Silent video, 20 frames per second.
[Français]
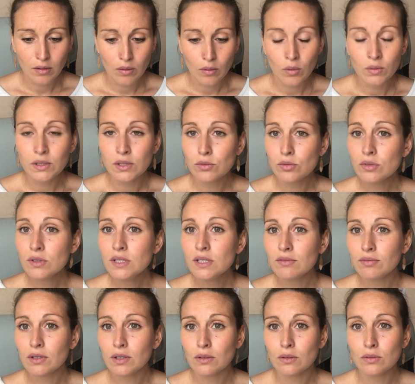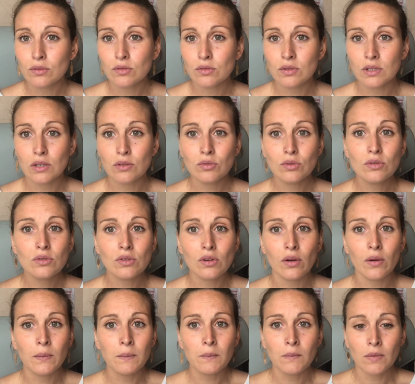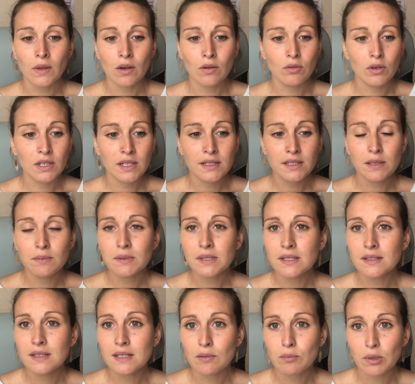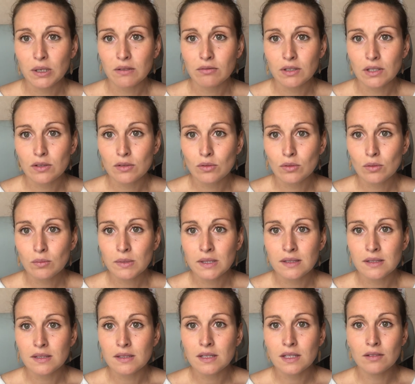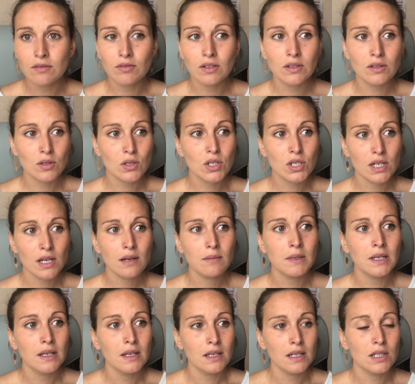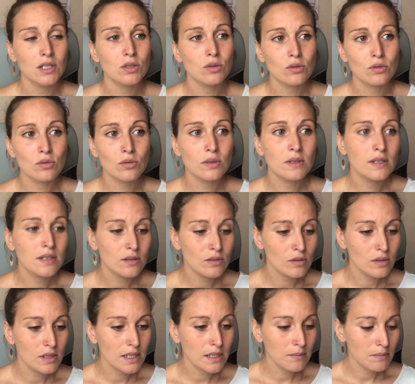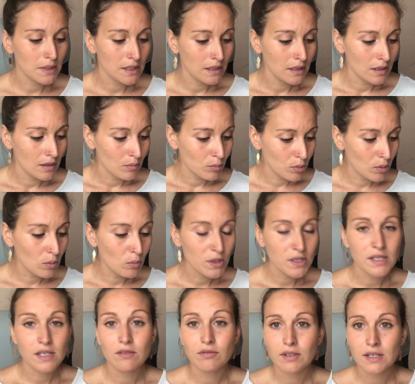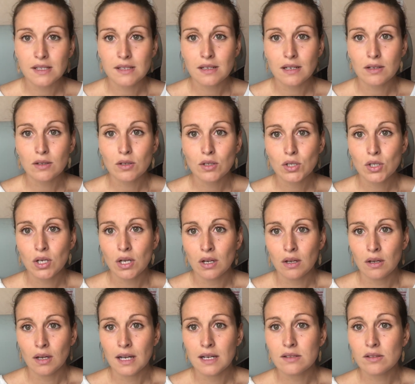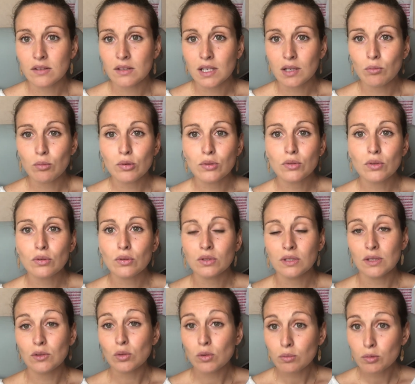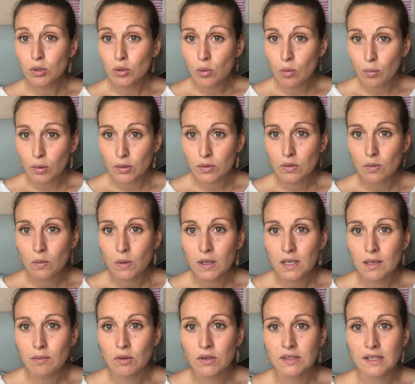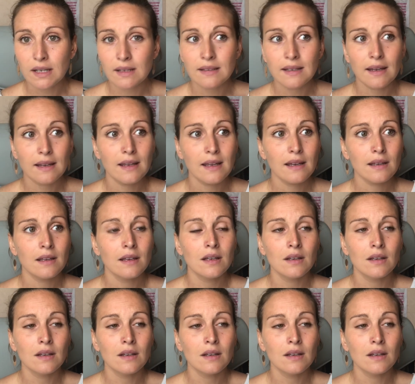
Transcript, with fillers: on est toutes différentes, on a toutes voilà, des petites imperfections, mais c'est ce qui fait notre charme. Et je suis désolée, mais pour moi, ces phrases d'accroche, elles entraînent plutôt des troubles du comportement alimentaire derrière,